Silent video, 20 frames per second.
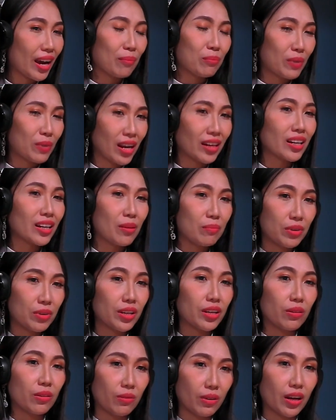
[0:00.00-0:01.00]
คำนั้นคำเดี
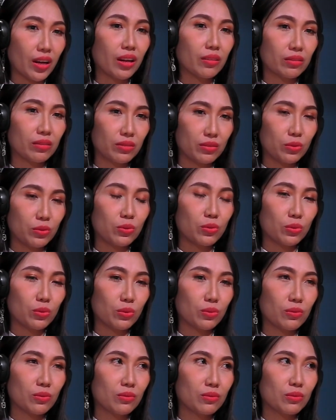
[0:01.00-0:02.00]
ยวค่ะ
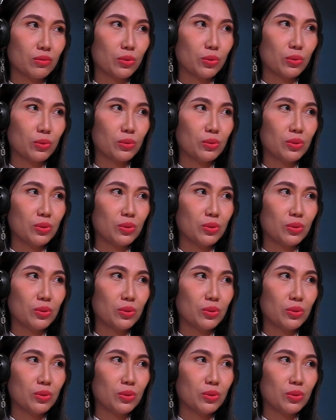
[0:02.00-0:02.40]
ค่ะ